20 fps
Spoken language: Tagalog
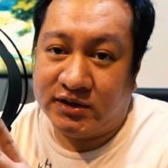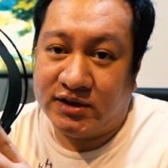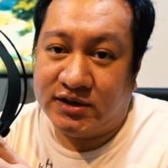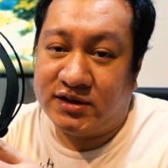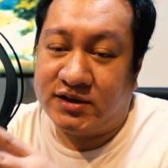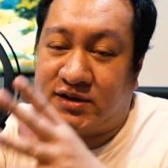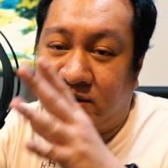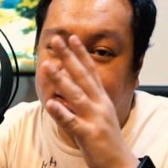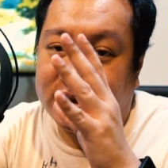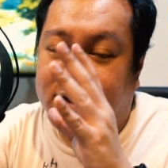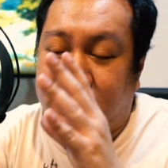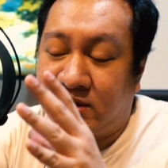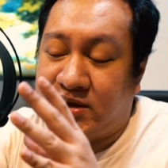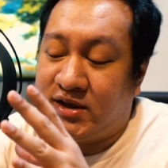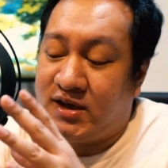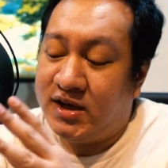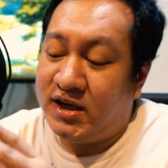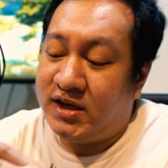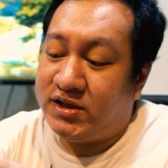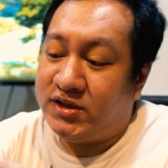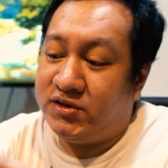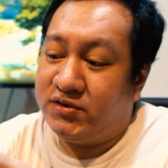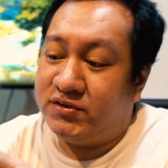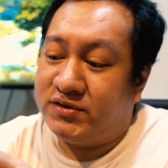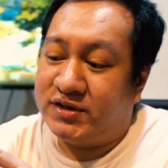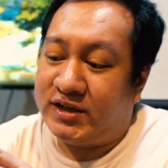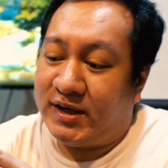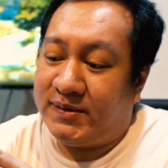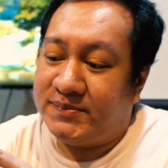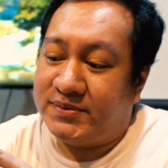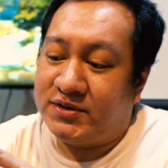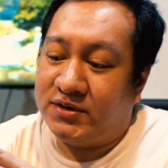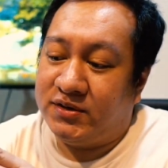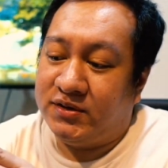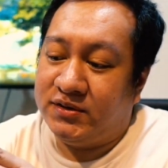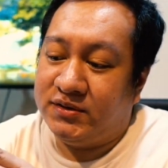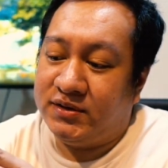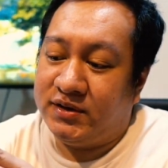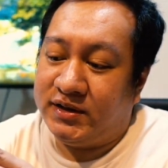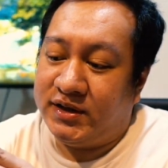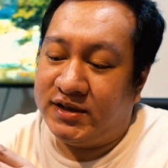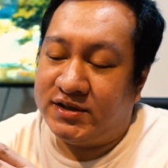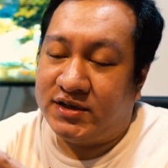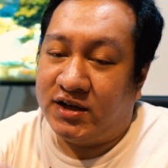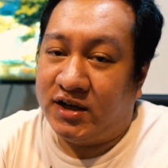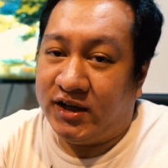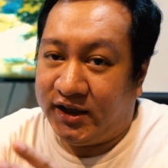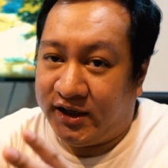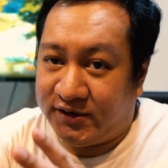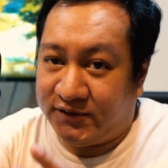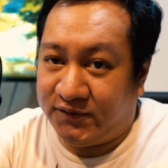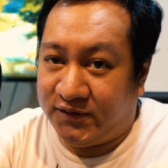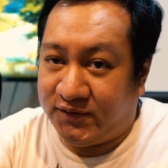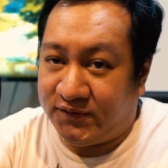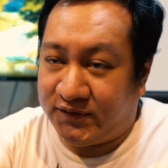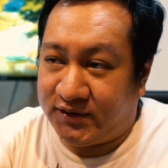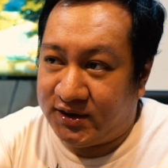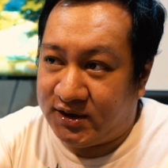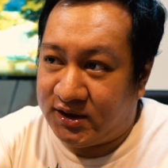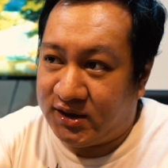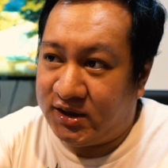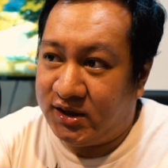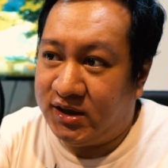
This is the, yung Samsung SR850.